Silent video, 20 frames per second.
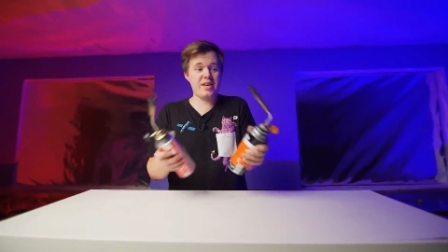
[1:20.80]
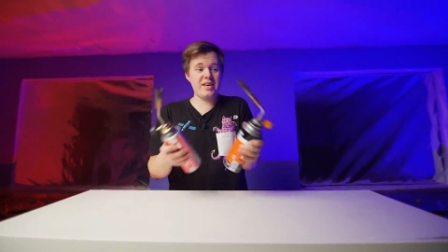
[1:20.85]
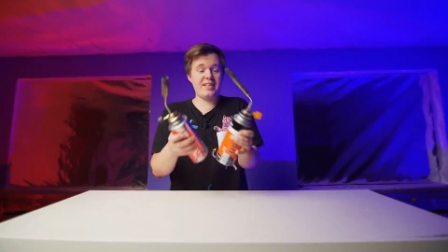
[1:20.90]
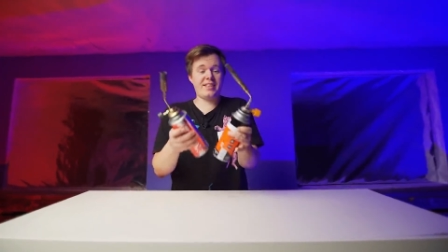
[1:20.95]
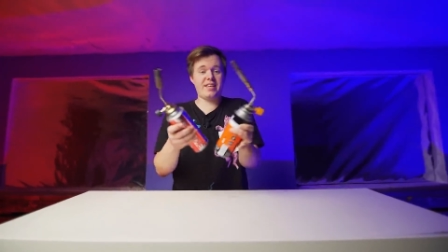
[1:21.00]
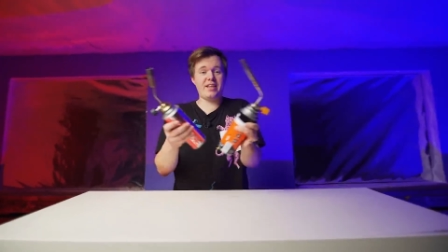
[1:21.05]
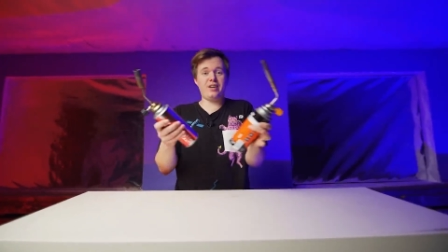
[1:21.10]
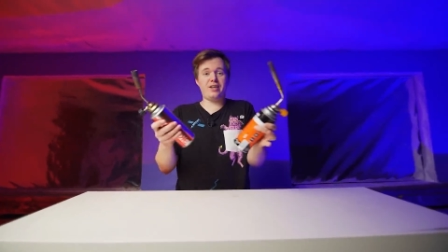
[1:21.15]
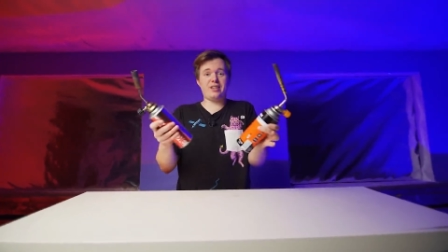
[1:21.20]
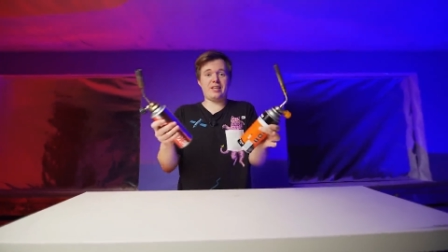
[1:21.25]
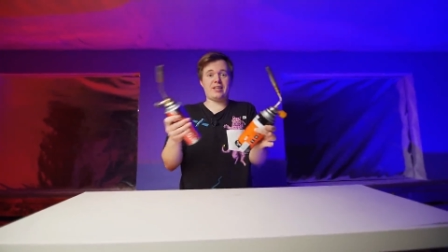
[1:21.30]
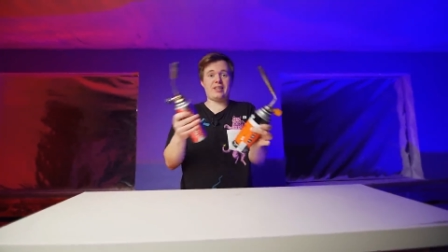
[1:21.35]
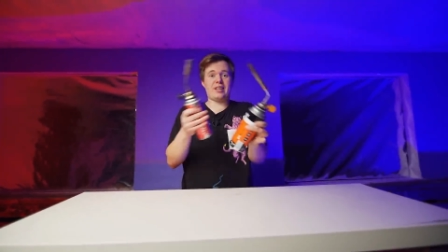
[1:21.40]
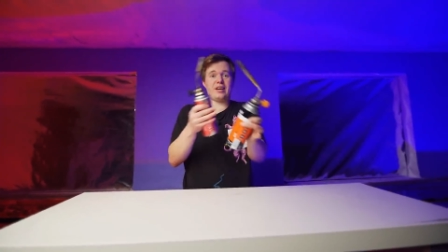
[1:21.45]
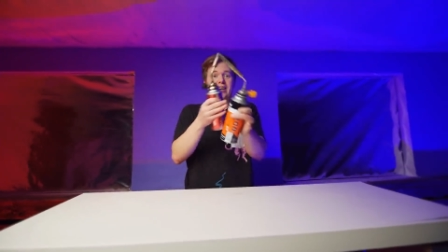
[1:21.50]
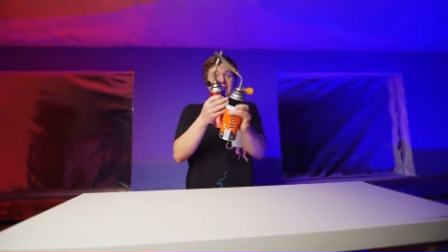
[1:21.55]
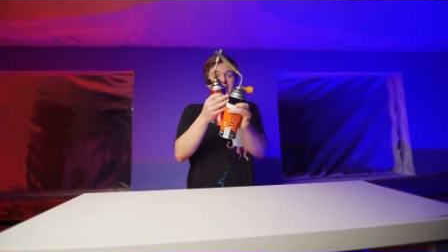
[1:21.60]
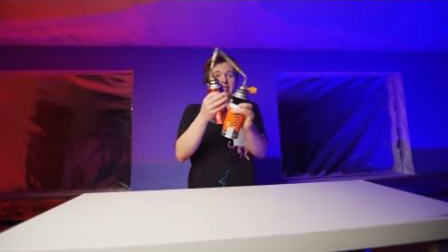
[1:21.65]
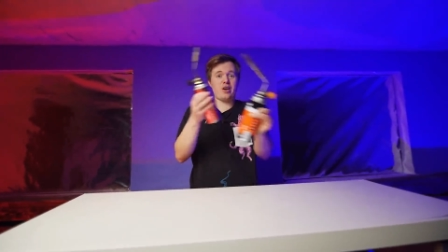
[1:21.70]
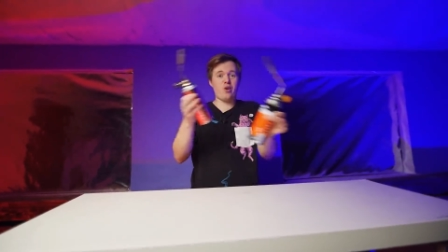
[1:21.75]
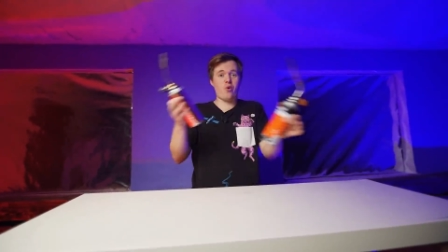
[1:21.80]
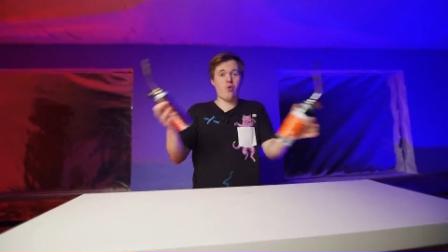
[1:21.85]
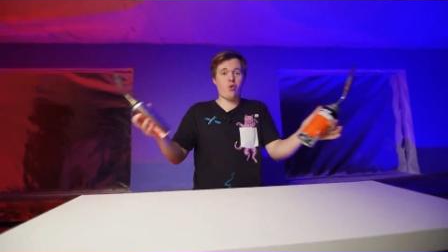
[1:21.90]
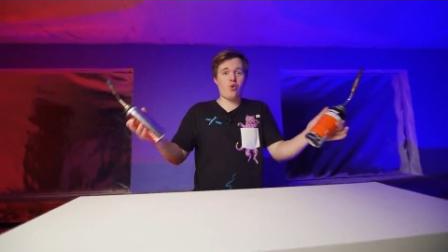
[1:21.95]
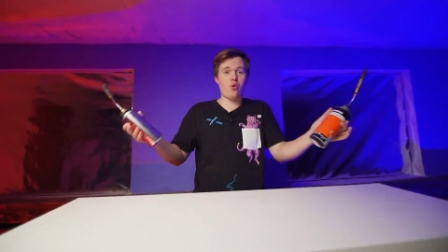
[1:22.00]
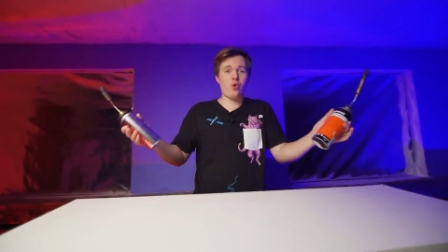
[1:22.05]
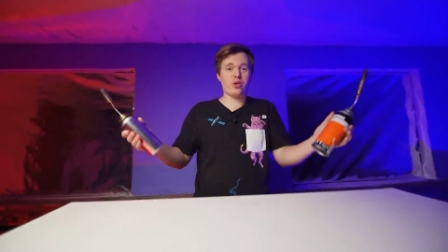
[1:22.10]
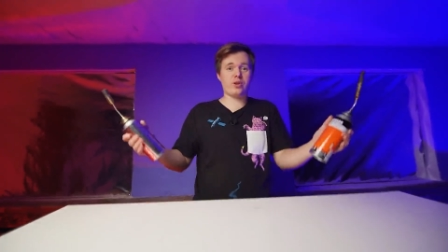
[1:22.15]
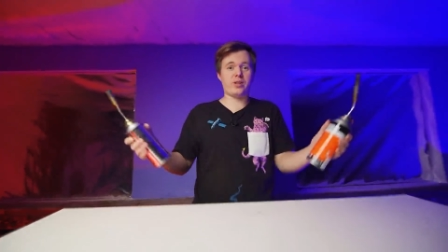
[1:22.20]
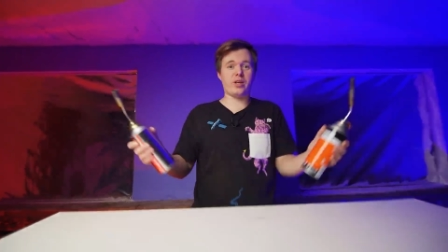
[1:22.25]
и делать это где
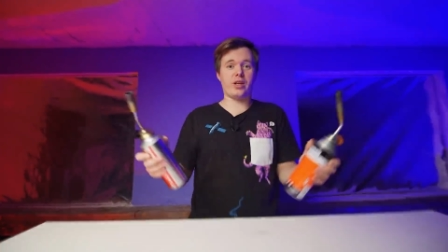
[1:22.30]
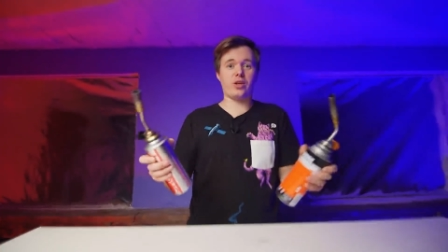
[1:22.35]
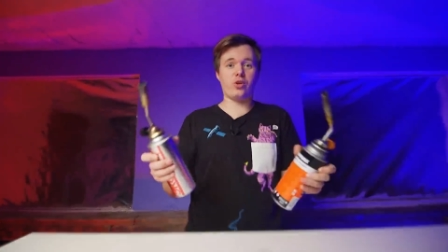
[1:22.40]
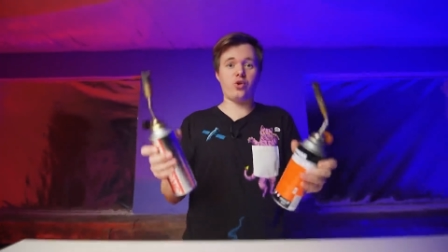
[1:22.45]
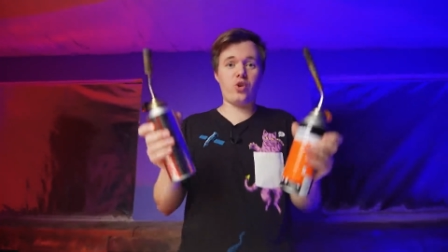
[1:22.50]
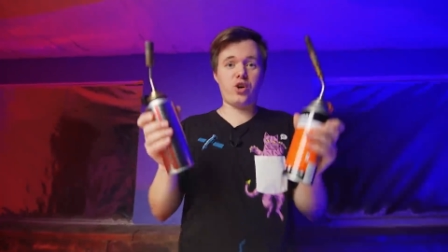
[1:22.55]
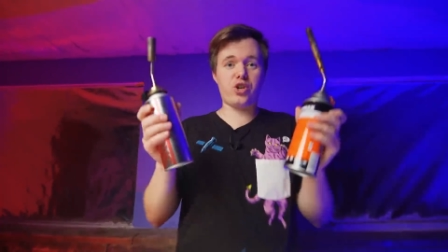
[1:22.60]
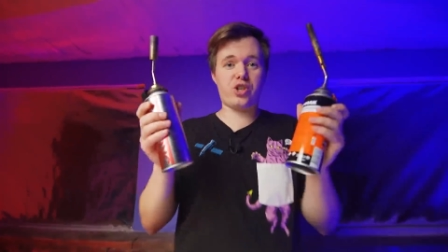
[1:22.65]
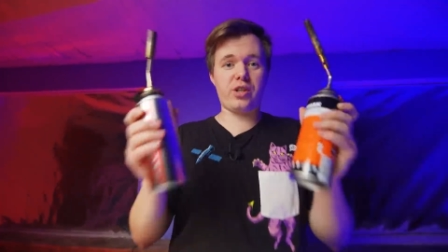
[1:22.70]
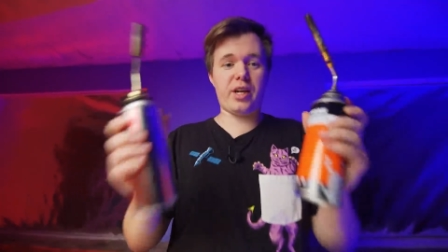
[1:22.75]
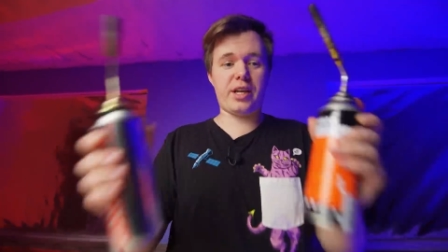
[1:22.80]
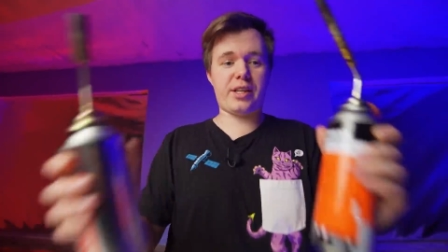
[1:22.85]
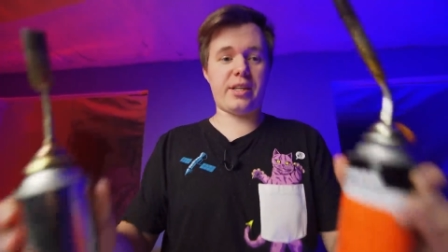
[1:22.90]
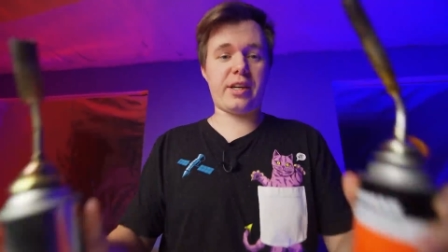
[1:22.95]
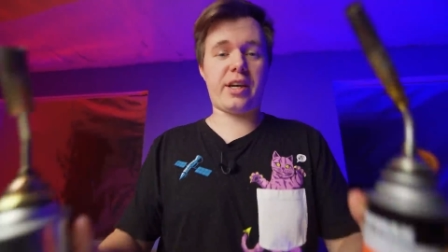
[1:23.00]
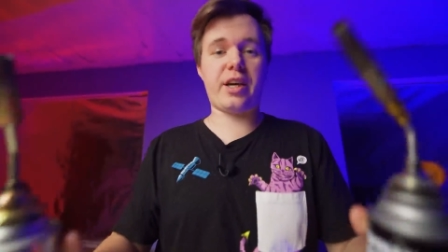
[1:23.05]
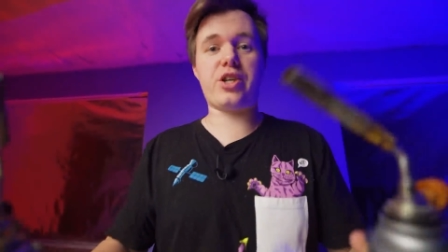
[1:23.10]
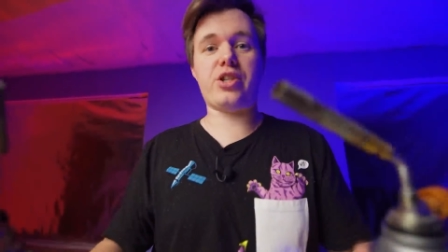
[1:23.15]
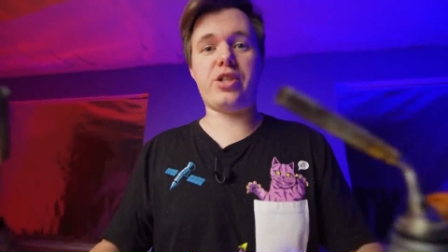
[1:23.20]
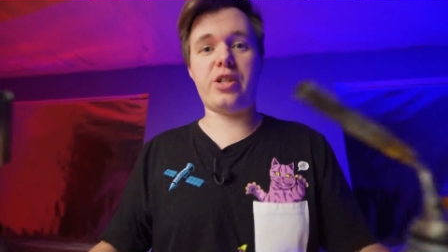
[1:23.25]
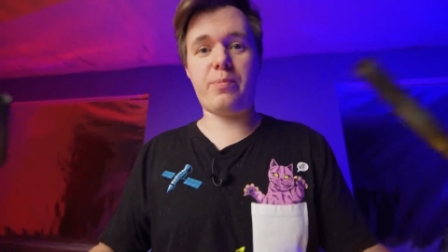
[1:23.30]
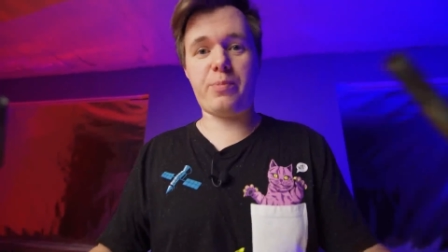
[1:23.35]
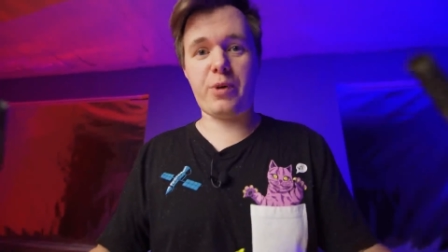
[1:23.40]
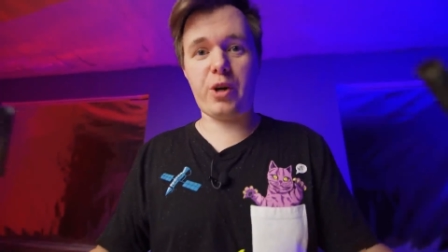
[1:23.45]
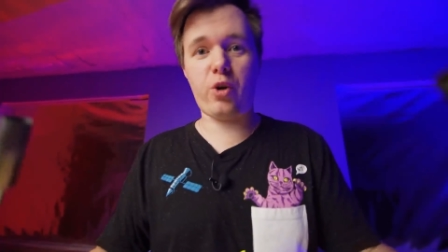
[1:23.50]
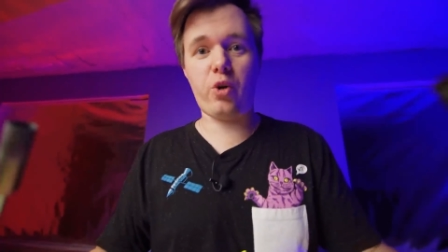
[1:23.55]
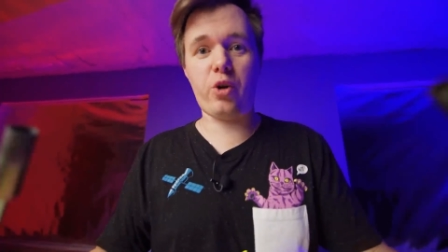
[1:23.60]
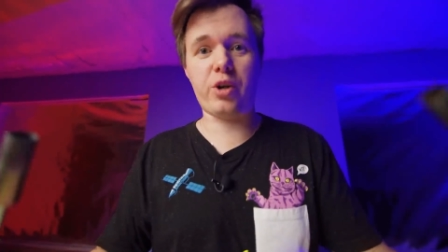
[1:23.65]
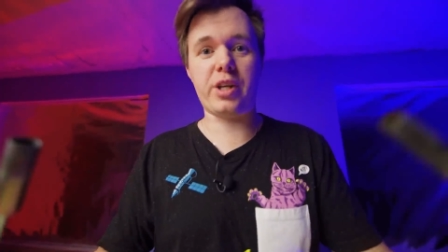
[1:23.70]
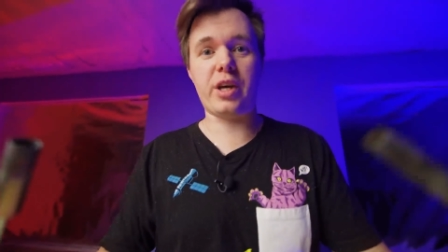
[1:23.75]
угодно, но желательно, конечно, на
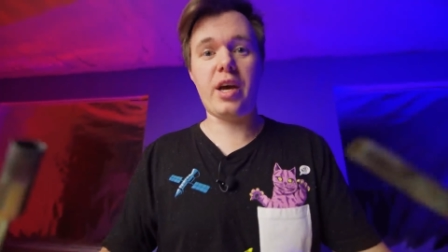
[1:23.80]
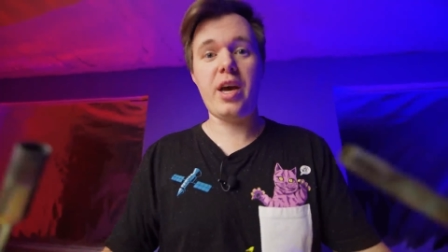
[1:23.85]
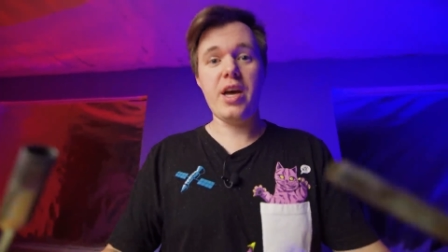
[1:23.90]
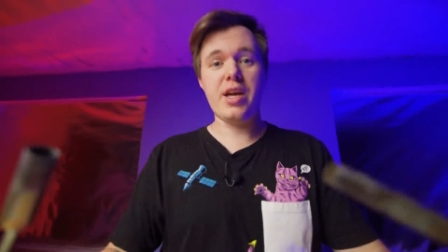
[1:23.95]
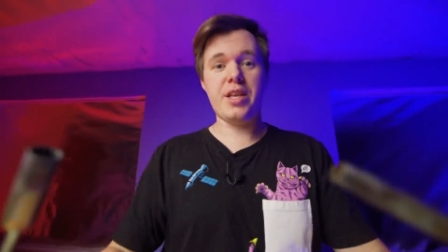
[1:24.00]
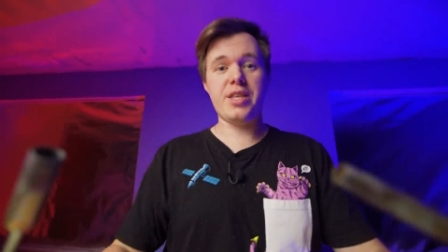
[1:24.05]
природе.